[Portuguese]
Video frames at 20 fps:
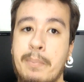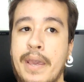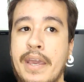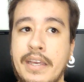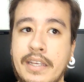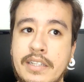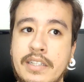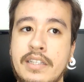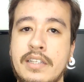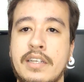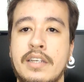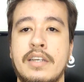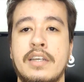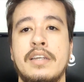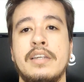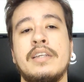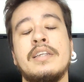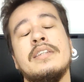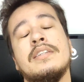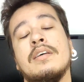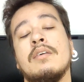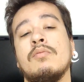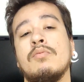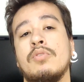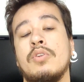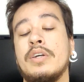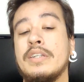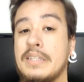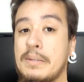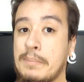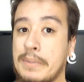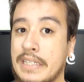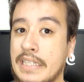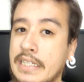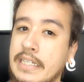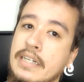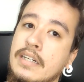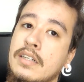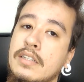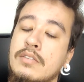Payne, que são dois
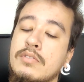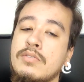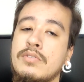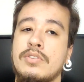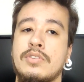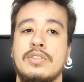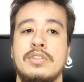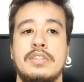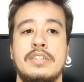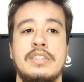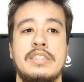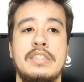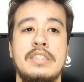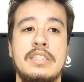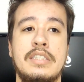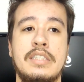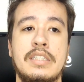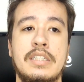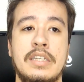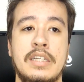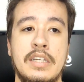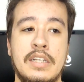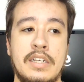americanos que